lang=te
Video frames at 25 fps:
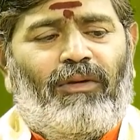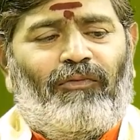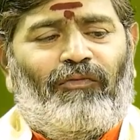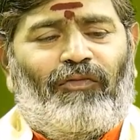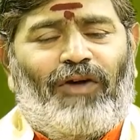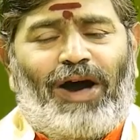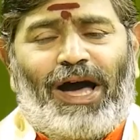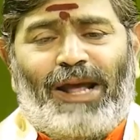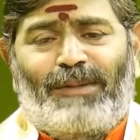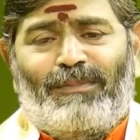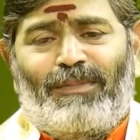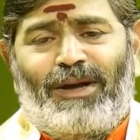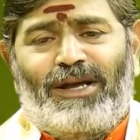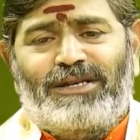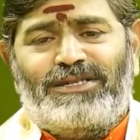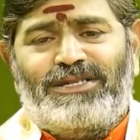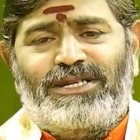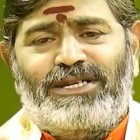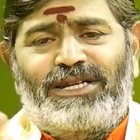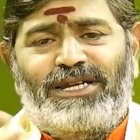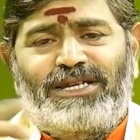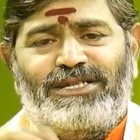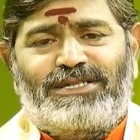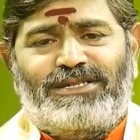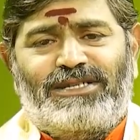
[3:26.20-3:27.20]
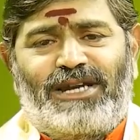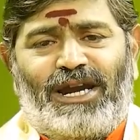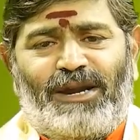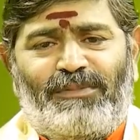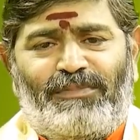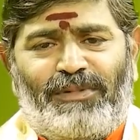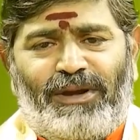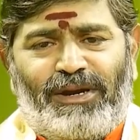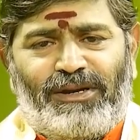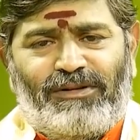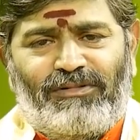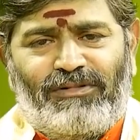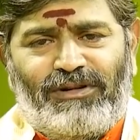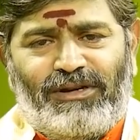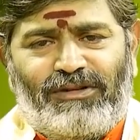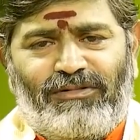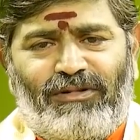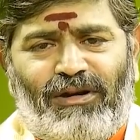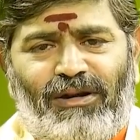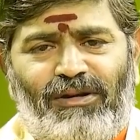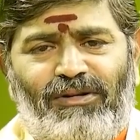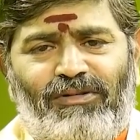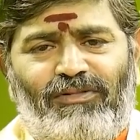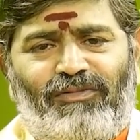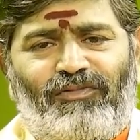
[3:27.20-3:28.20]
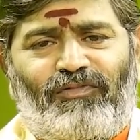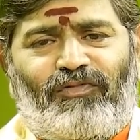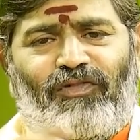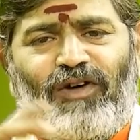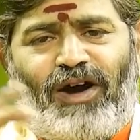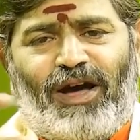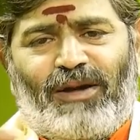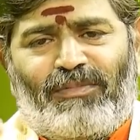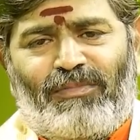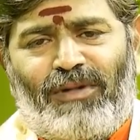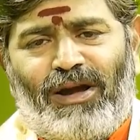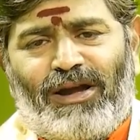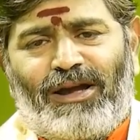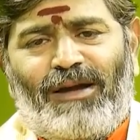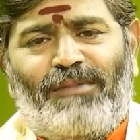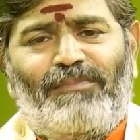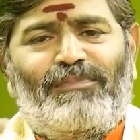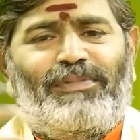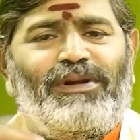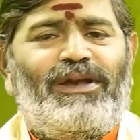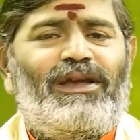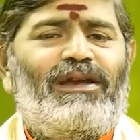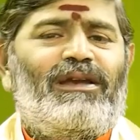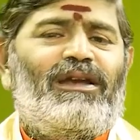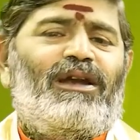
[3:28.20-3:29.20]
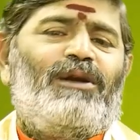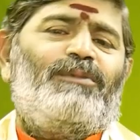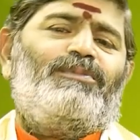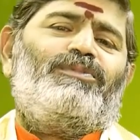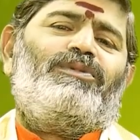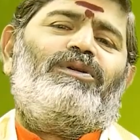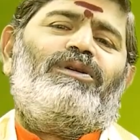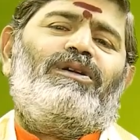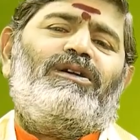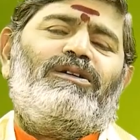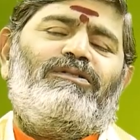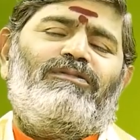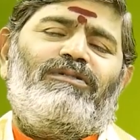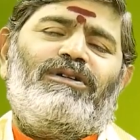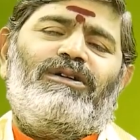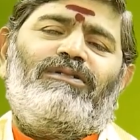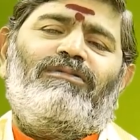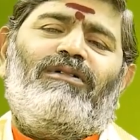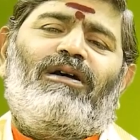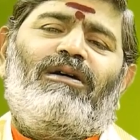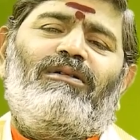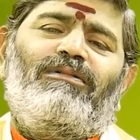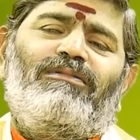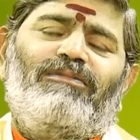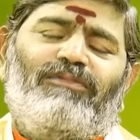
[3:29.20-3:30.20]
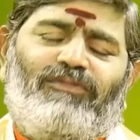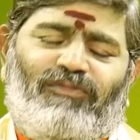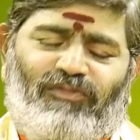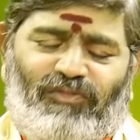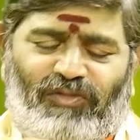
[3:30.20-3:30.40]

ఫార్మాసిటీస్ నడిపేటువంటి వాళ్ళు ఫార్మా కంపెనీలు నడుపుతున్నటువంటి వాళ్ళు